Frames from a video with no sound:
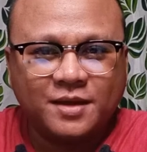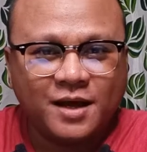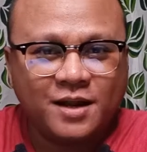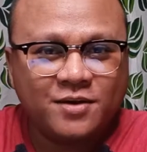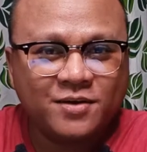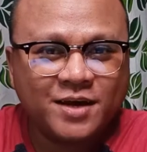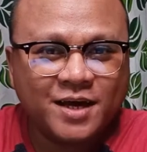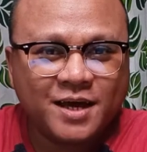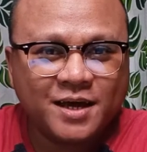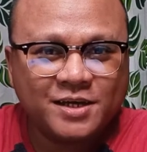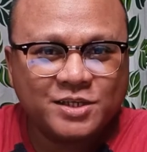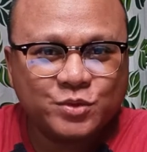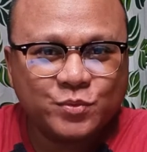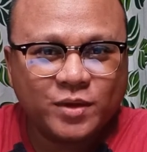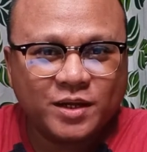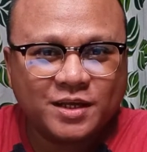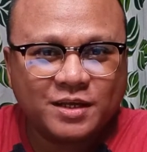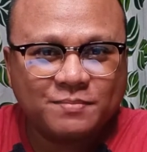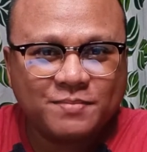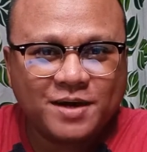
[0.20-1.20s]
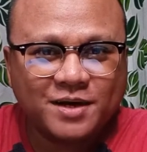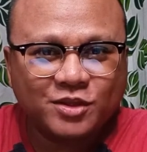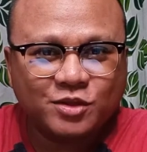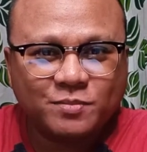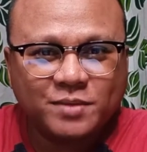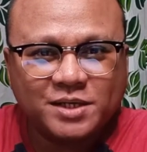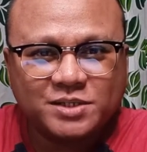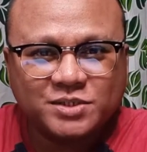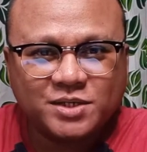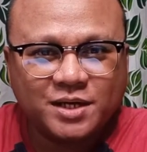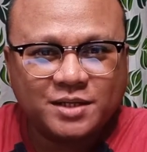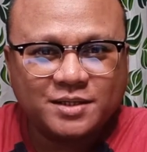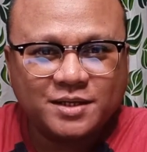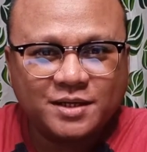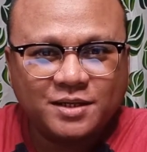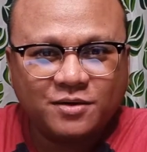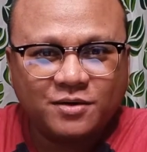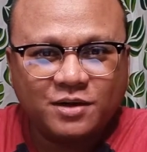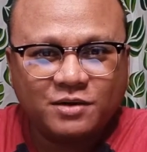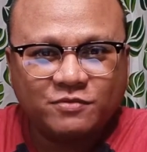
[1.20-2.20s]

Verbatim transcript: Hello guys! Welcome back to my channel.